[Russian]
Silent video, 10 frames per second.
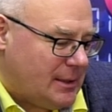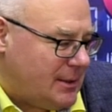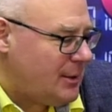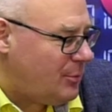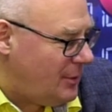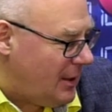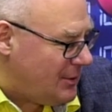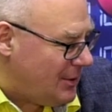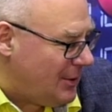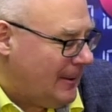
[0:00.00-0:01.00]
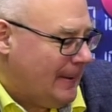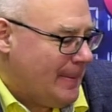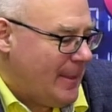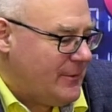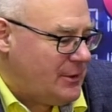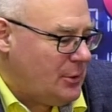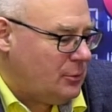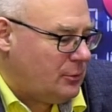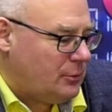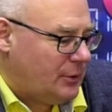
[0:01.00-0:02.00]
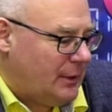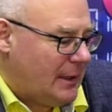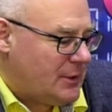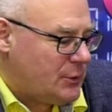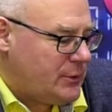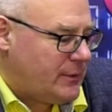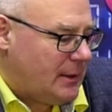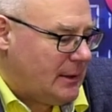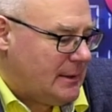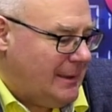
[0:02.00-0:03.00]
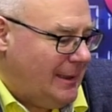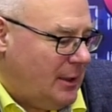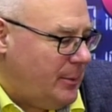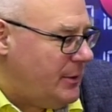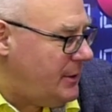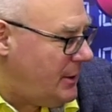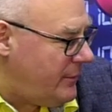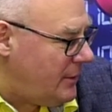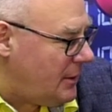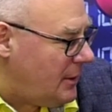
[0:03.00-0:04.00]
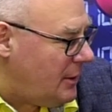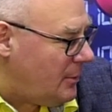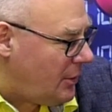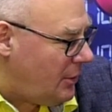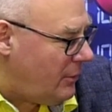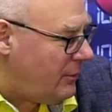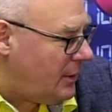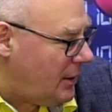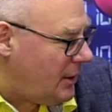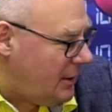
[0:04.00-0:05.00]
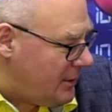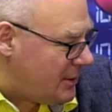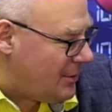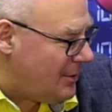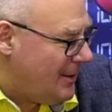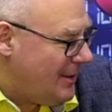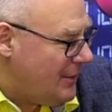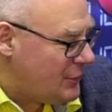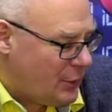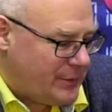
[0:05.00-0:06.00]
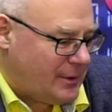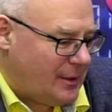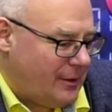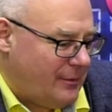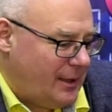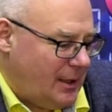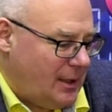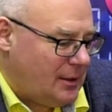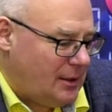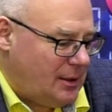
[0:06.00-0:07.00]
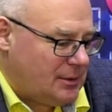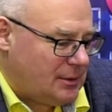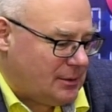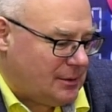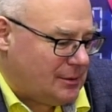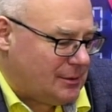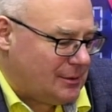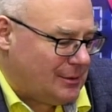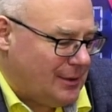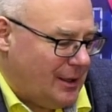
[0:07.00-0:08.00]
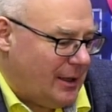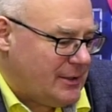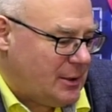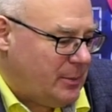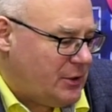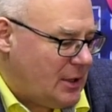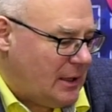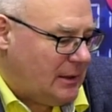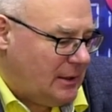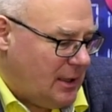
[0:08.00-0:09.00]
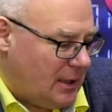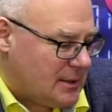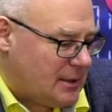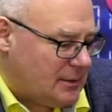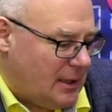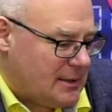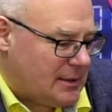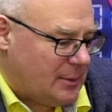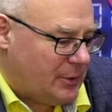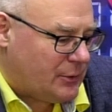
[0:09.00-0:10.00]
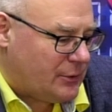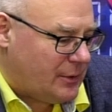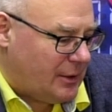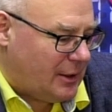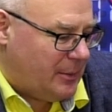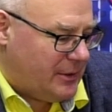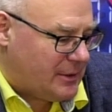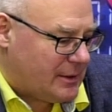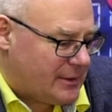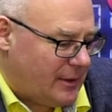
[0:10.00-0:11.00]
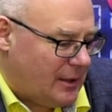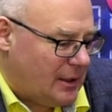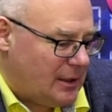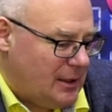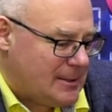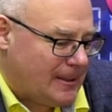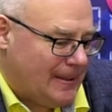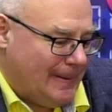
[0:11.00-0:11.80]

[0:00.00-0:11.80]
эти наблюдатели в силу отсутствия делимитированной, демаркированной границы. Собственно говоря, да, э, Азербайджан не дал согласия на присутствие этих миссий на своей границе,